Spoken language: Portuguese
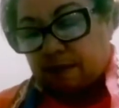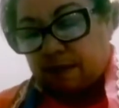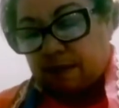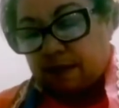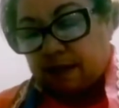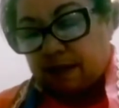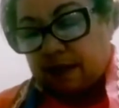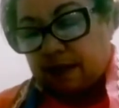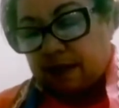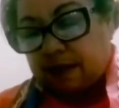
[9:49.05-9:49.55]

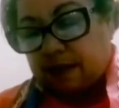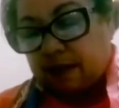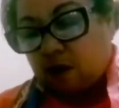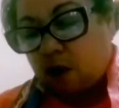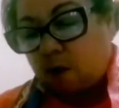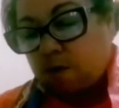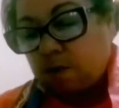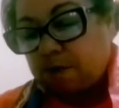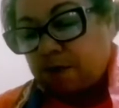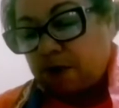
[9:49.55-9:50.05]
É,
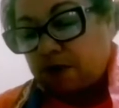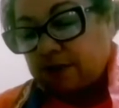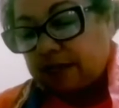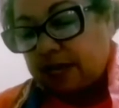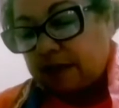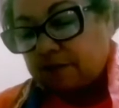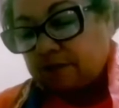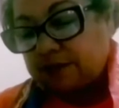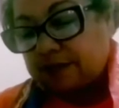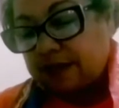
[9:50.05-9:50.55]
como
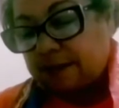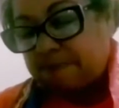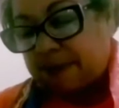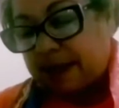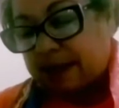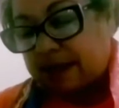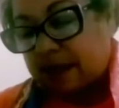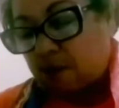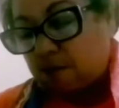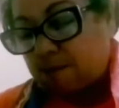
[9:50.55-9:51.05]
podemos
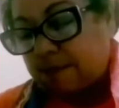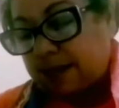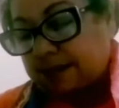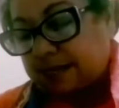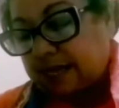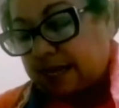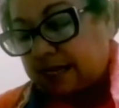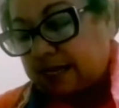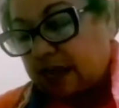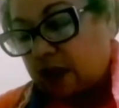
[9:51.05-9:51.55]
separar um
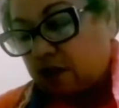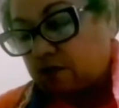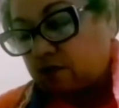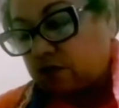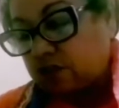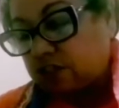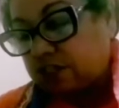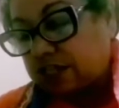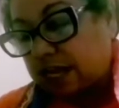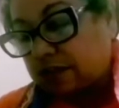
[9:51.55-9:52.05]
material
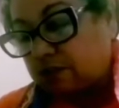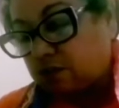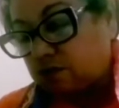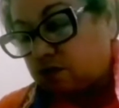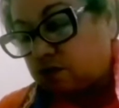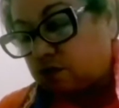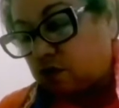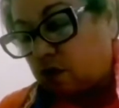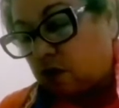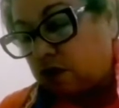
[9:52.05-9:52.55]
no estado
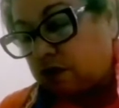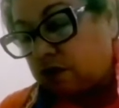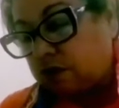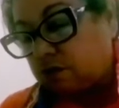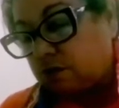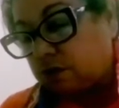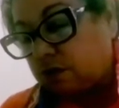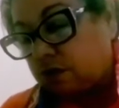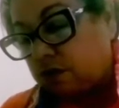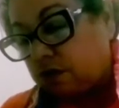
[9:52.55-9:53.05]

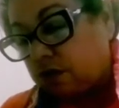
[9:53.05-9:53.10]
sólido